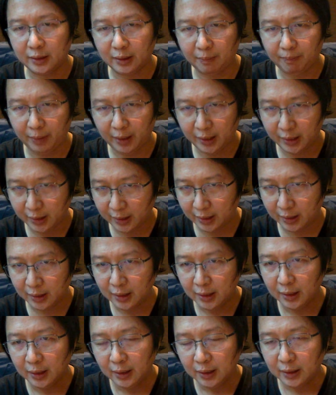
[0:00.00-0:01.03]
จะเป็น
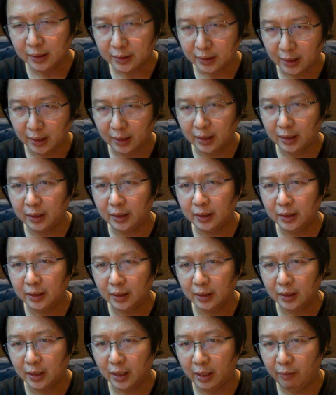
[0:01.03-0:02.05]
เชิง
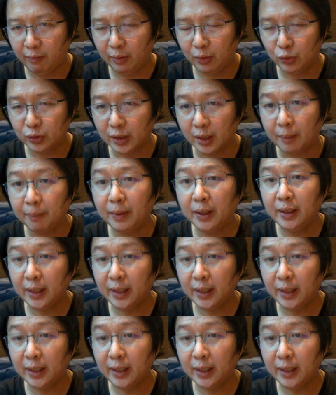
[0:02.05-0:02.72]
รีวิวเชิงพื้